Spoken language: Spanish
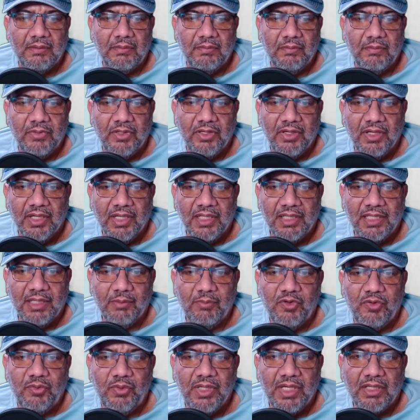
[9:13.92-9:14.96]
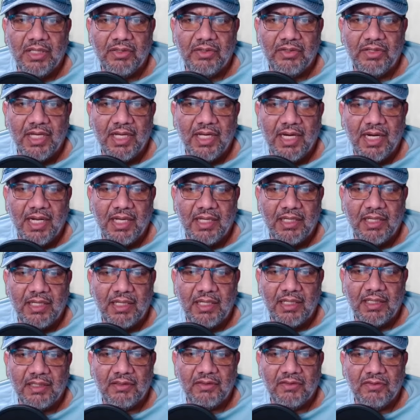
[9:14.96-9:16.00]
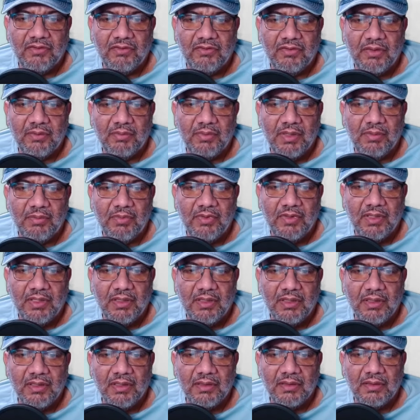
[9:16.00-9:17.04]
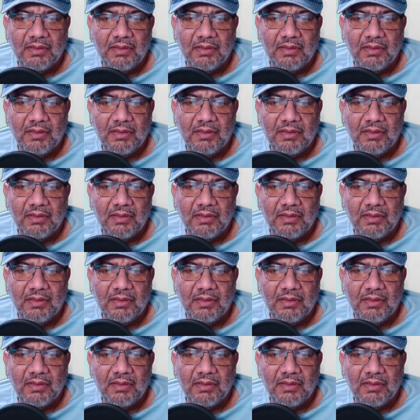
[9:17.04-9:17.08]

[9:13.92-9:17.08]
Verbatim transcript: Bueno, aquí estamos buscando llegar aquí, entonces vamos a